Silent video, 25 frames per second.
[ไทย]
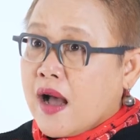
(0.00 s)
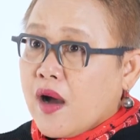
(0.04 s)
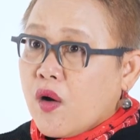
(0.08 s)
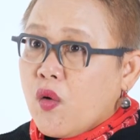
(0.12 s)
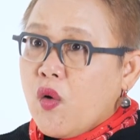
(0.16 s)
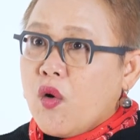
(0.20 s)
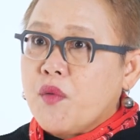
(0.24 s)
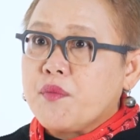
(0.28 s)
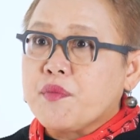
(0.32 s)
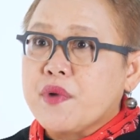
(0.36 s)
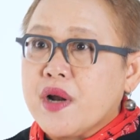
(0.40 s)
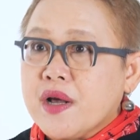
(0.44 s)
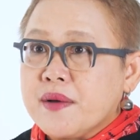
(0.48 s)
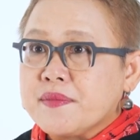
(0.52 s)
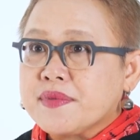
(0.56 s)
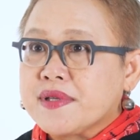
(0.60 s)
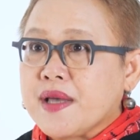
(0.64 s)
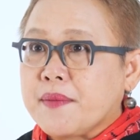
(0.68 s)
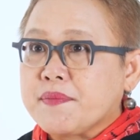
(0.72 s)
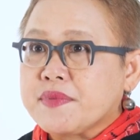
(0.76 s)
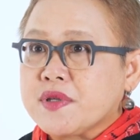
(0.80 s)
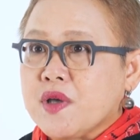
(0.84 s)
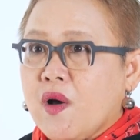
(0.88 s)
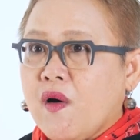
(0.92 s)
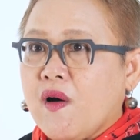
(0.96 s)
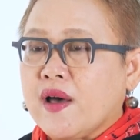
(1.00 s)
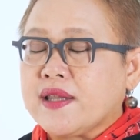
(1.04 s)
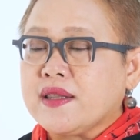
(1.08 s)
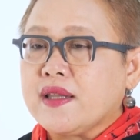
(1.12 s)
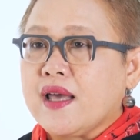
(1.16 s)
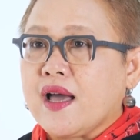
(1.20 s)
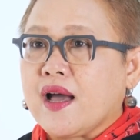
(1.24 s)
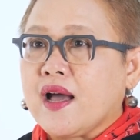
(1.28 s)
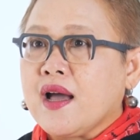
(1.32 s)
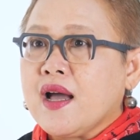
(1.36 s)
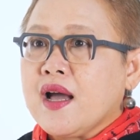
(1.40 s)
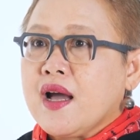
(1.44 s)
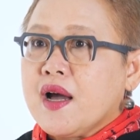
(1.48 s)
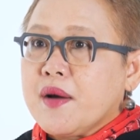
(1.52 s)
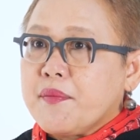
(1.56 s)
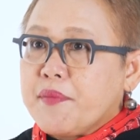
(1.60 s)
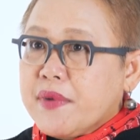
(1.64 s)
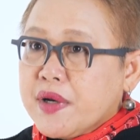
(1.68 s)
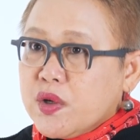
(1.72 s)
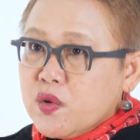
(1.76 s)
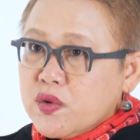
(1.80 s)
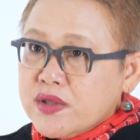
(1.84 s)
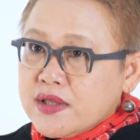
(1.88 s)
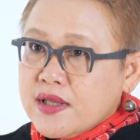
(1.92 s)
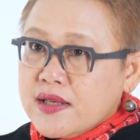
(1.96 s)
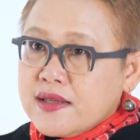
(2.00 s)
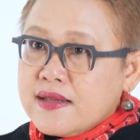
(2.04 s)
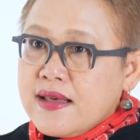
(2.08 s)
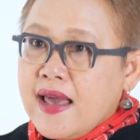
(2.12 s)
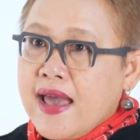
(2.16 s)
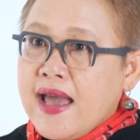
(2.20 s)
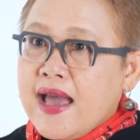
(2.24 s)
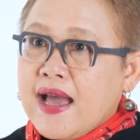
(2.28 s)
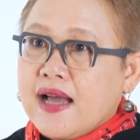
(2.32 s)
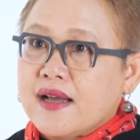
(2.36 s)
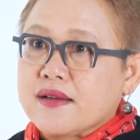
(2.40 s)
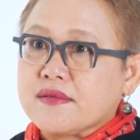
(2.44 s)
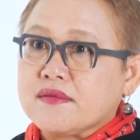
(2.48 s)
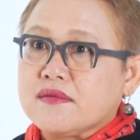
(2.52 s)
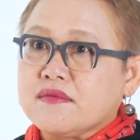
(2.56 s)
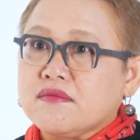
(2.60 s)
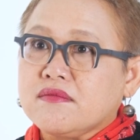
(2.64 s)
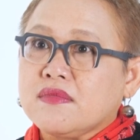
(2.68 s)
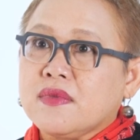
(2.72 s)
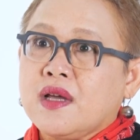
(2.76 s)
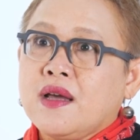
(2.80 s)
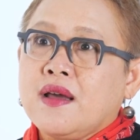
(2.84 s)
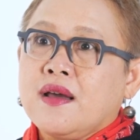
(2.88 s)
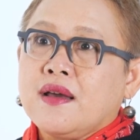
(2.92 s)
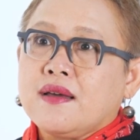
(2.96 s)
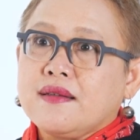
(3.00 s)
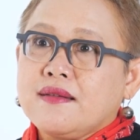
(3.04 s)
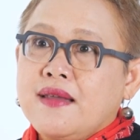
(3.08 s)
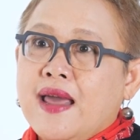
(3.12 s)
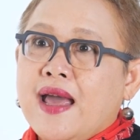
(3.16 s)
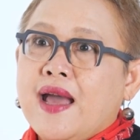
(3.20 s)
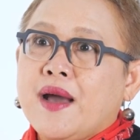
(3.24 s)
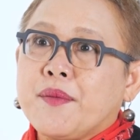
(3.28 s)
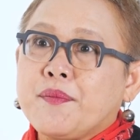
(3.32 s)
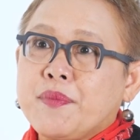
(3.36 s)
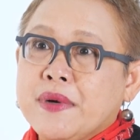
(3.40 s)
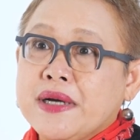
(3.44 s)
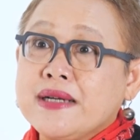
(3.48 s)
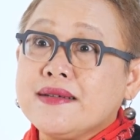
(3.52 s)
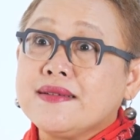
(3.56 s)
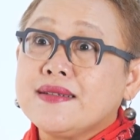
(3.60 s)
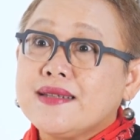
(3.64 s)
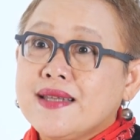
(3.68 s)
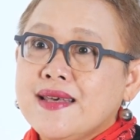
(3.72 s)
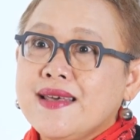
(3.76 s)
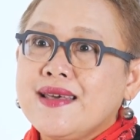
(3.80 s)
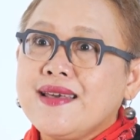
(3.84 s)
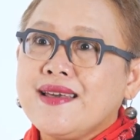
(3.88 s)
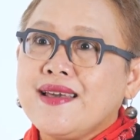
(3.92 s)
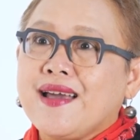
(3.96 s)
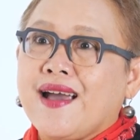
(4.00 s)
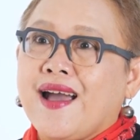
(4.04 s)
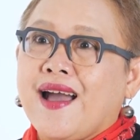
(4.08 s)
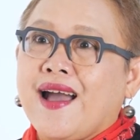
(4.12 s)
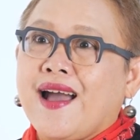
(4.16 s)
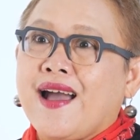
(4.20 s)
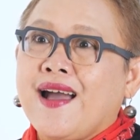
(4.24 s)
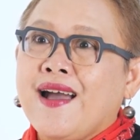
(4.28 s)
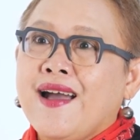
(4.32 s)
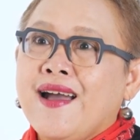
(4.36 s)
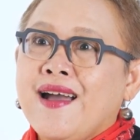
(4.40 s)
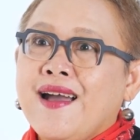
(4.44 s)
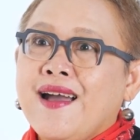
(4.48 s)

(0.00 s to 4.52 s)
สังคมเริ่มซับซ้อนเนี่ยมนุษย์จะแยกแยกพื้นที่อะค่ะ